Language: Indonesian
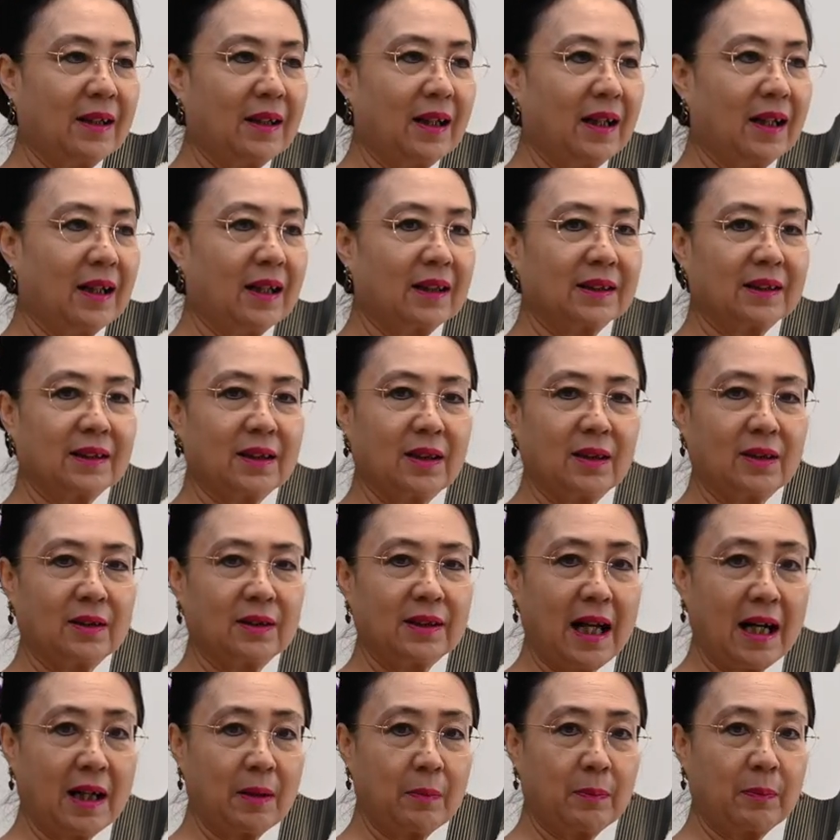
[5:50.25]
uh,
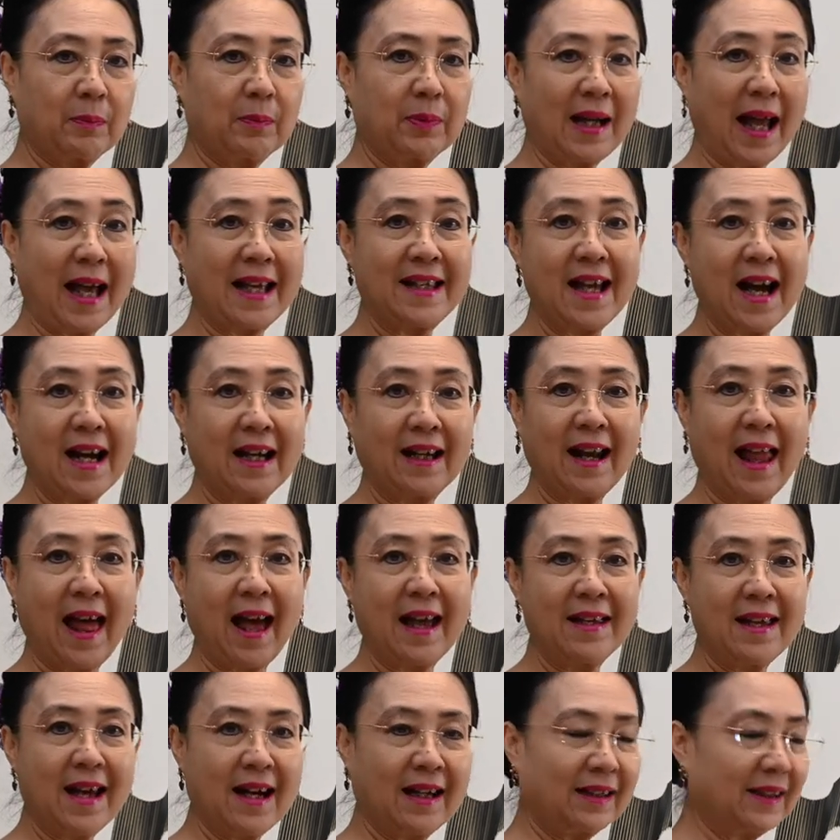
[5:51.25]
yang
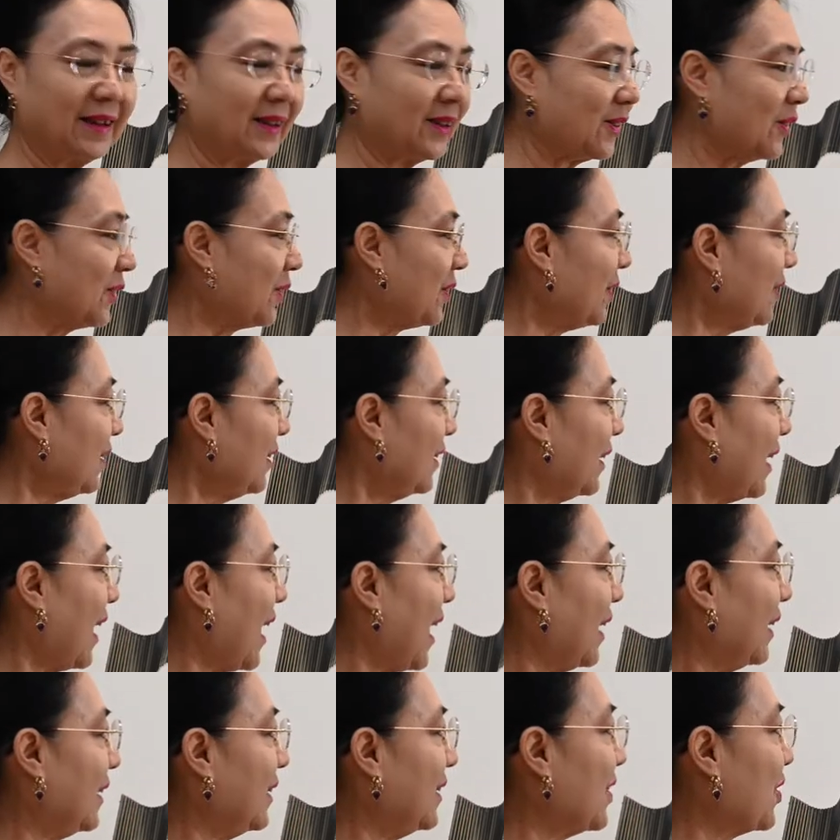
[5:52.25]
layang-layang itu.
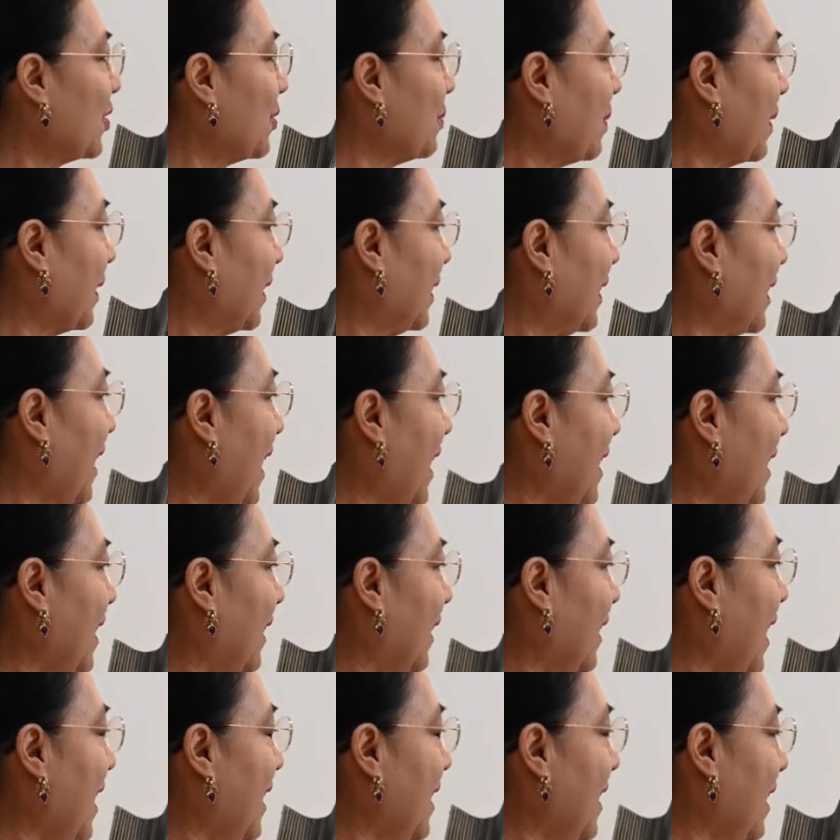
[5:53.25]
Nah, ini seperti
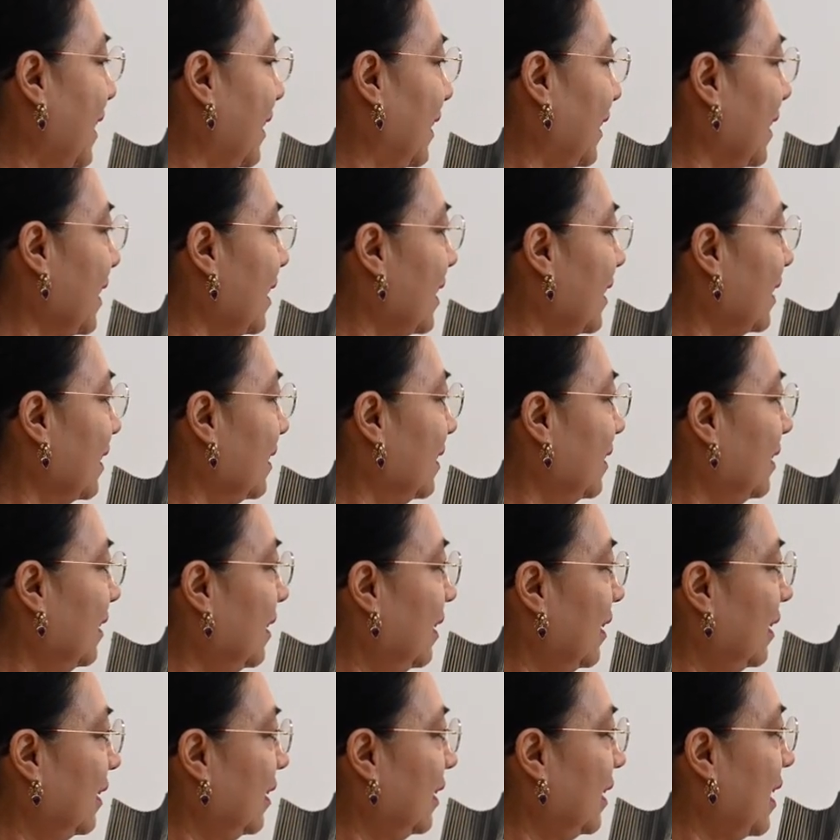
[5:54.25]
layang-layang ya
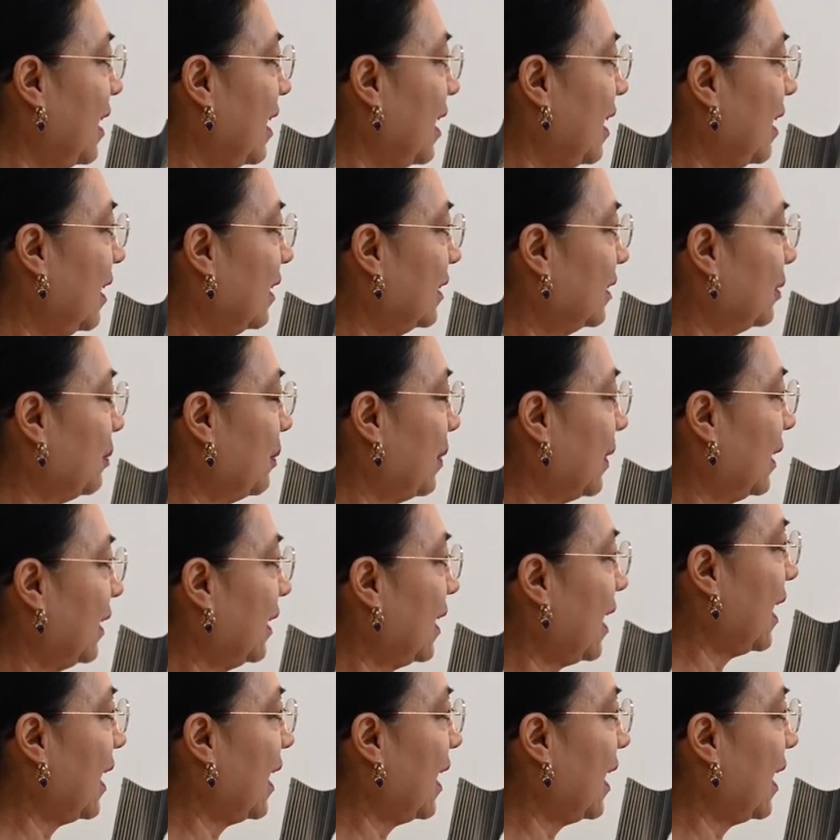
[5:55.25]
dia seperti